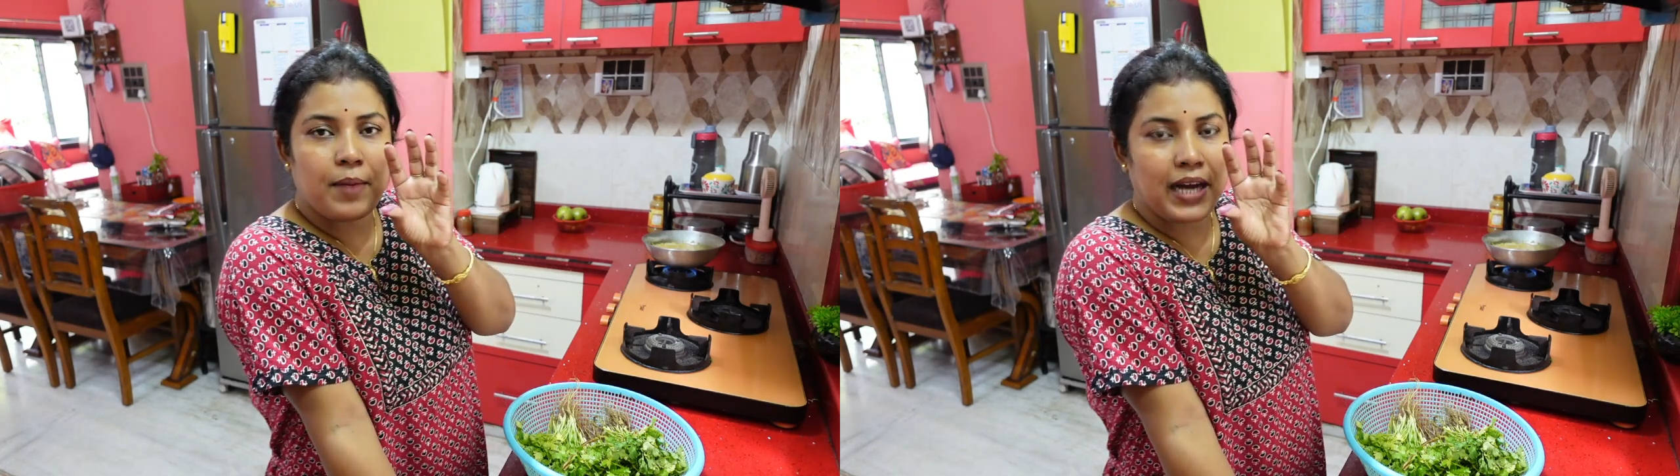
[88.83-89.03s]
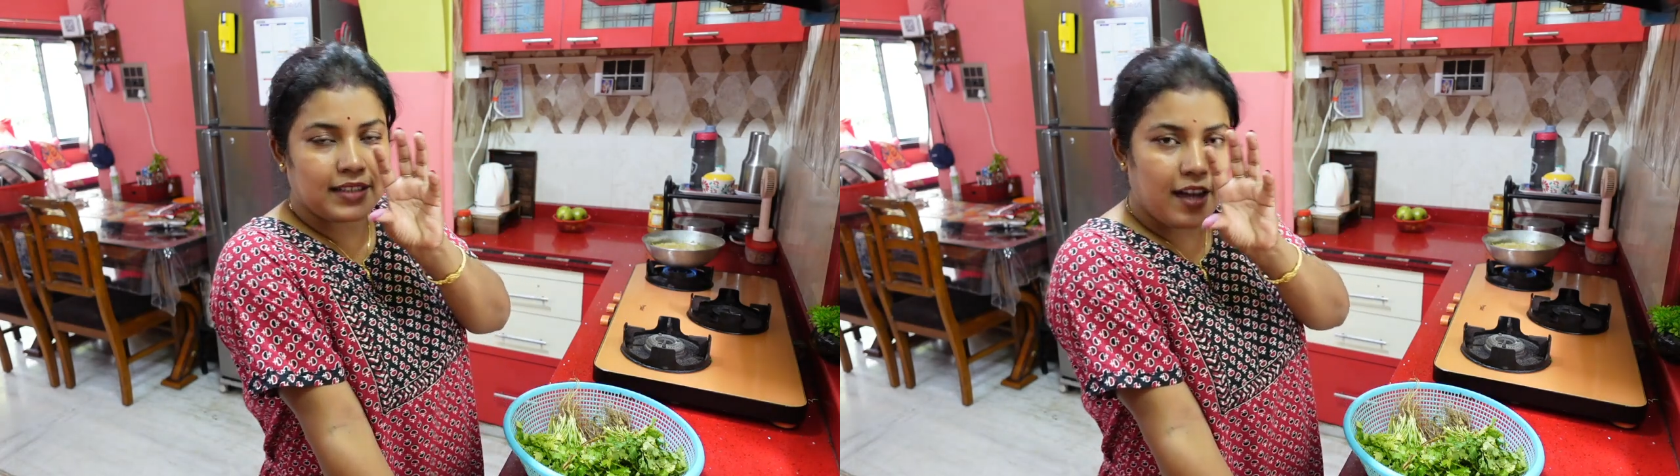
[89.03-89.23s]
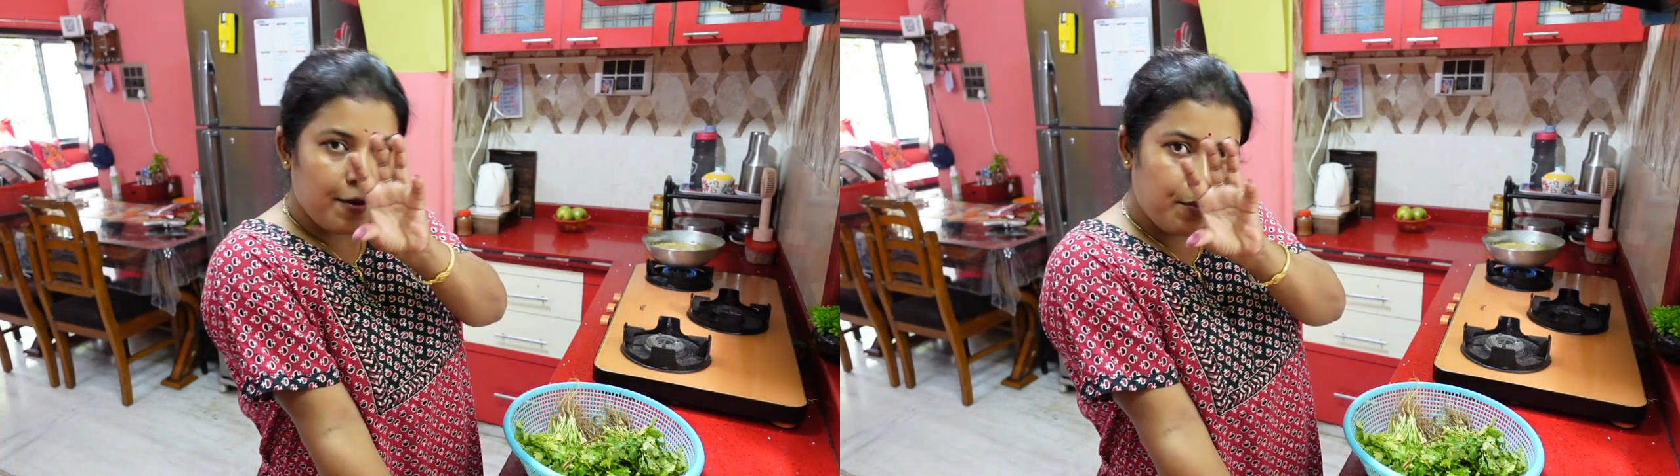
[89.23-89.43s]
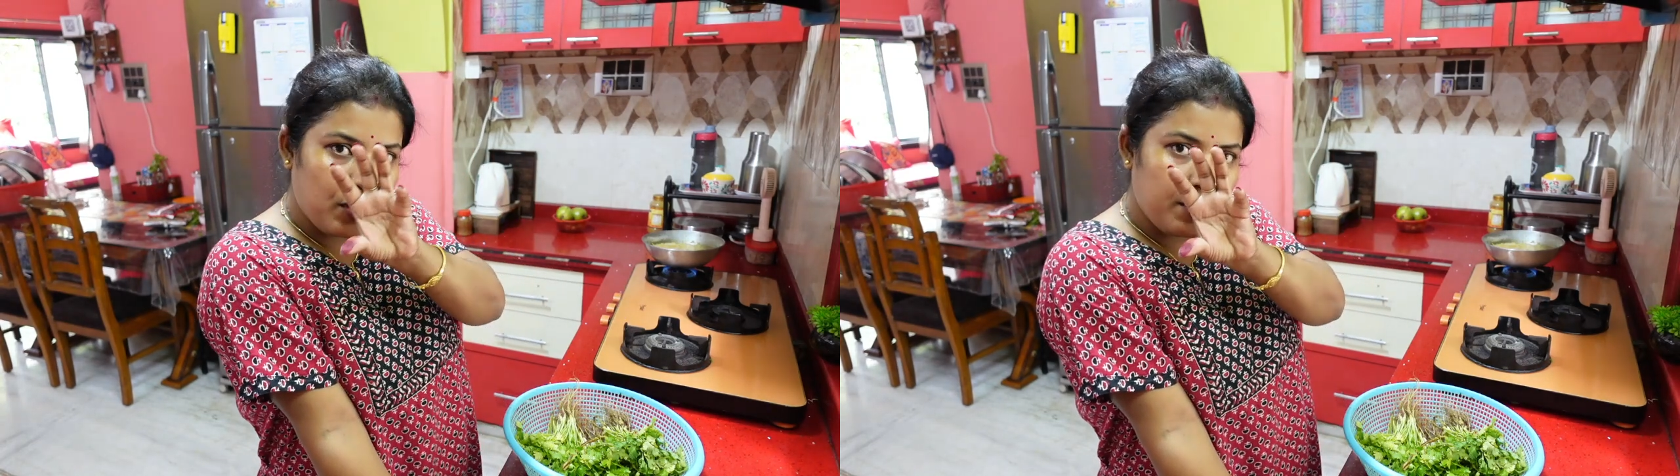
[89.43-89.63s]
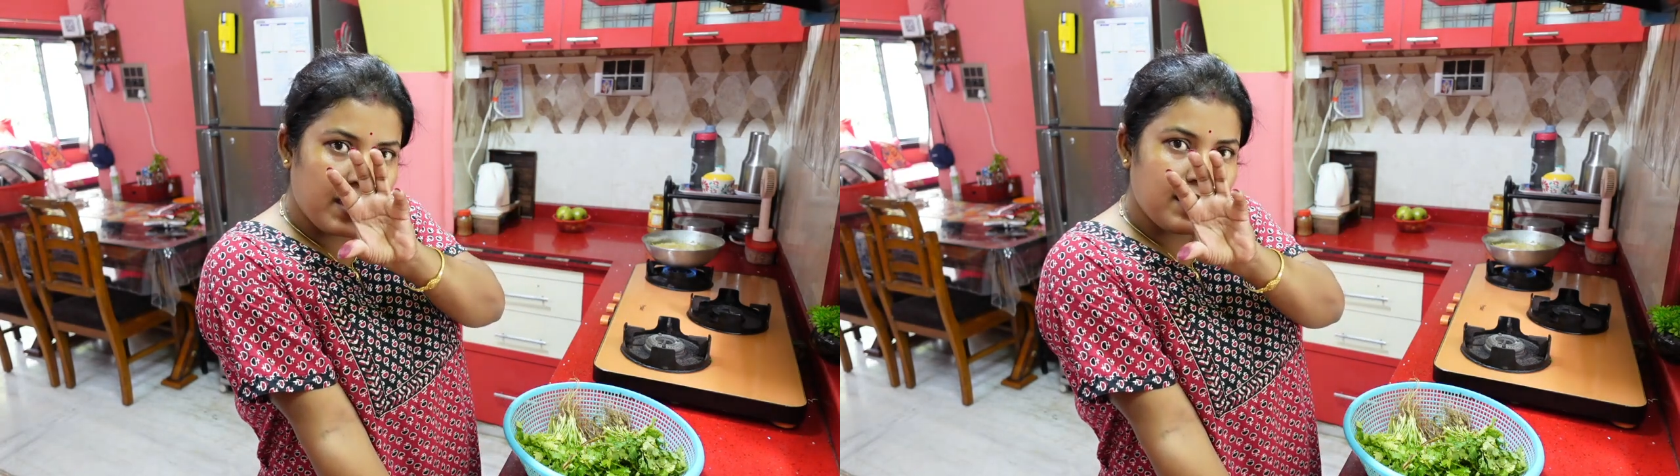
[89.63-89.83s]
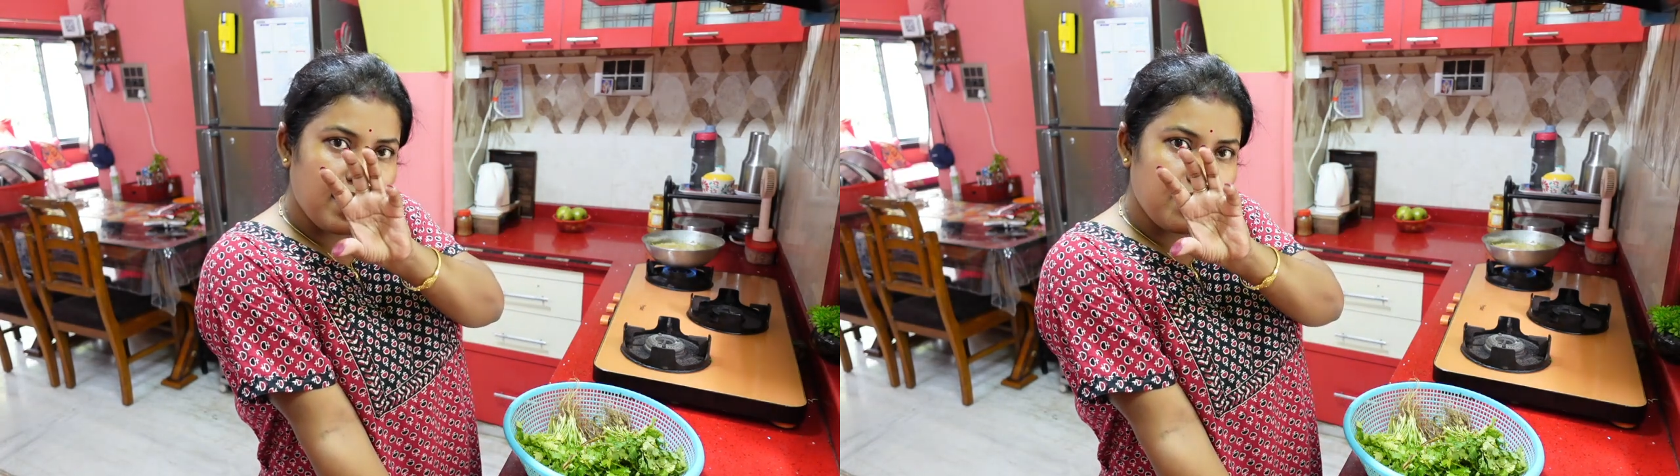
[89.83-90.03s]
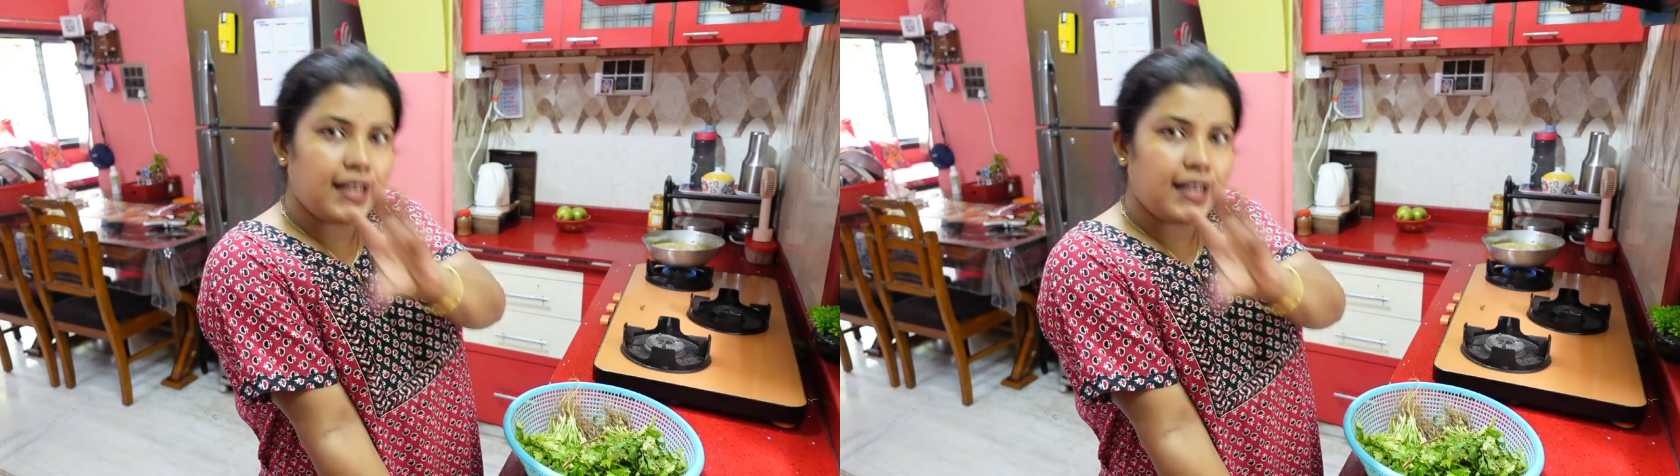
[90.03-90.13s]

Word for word: ভাত খাওয়ার পরিমাণটাই